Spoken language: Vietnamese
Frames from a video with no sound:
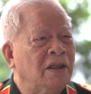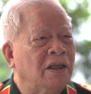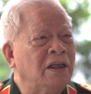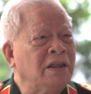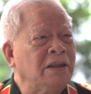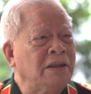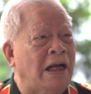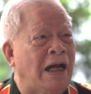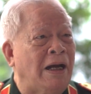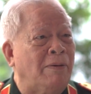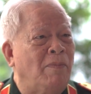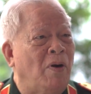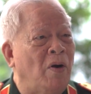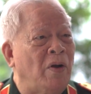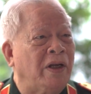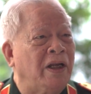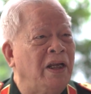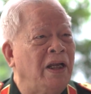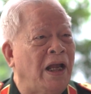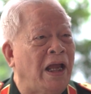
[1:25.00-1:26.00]
tất cả
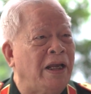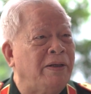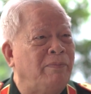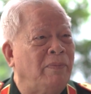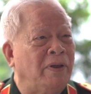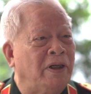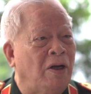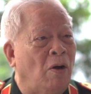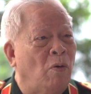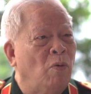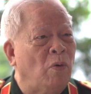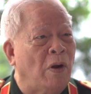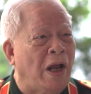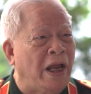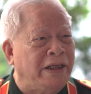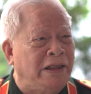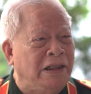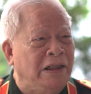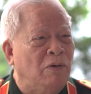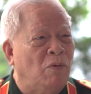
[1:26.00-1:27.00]
mọi cái ngành mà đầu
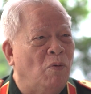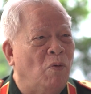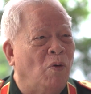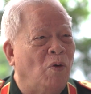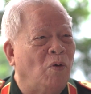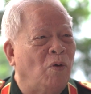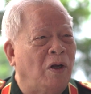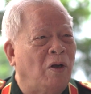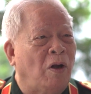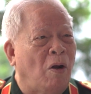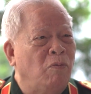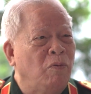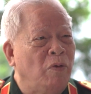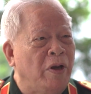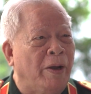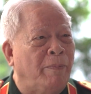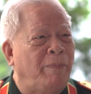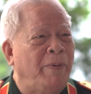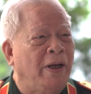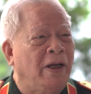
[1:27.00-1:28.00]
ngành của công
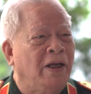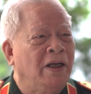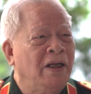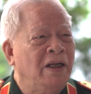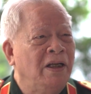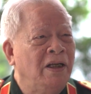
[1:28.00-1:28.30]
nghiệp á